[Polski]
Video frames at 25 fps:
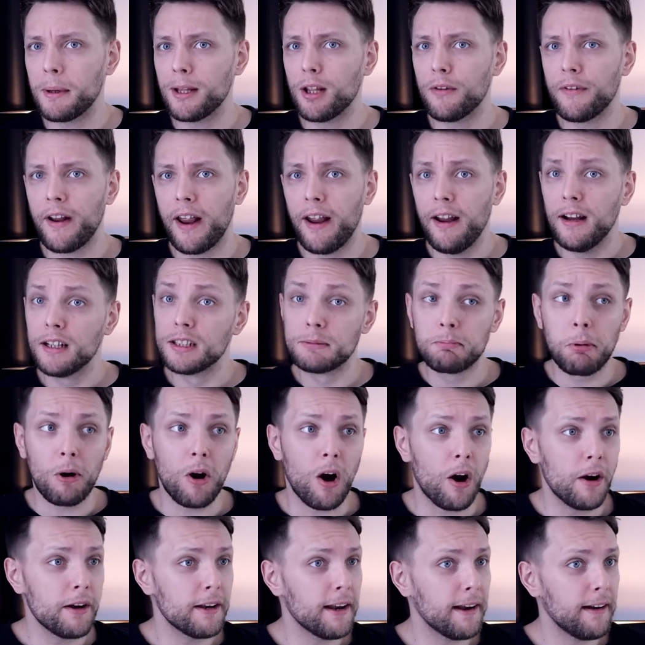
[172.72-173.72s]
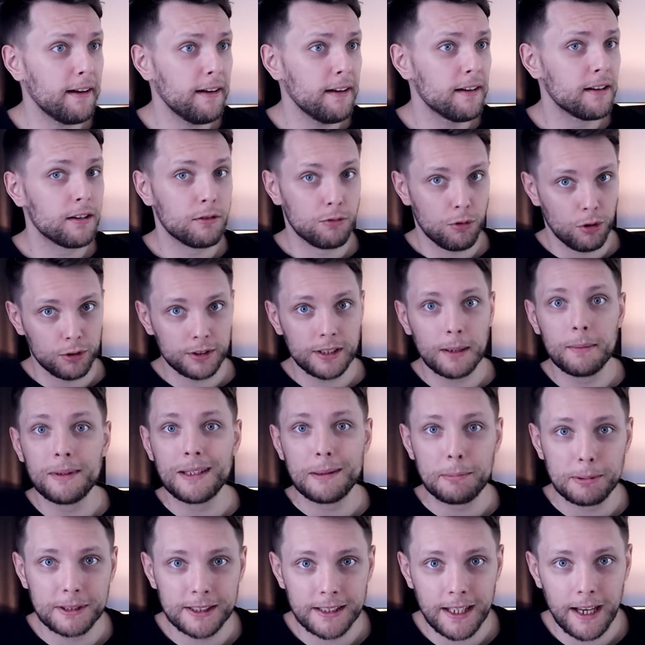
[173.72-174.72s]
panowie, spokojnie, głosem
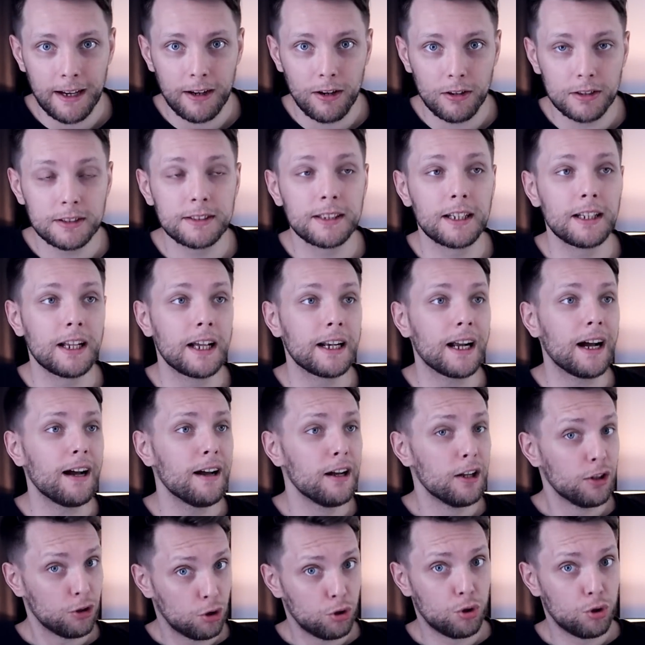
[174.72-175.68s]
Lipskiego z Killera.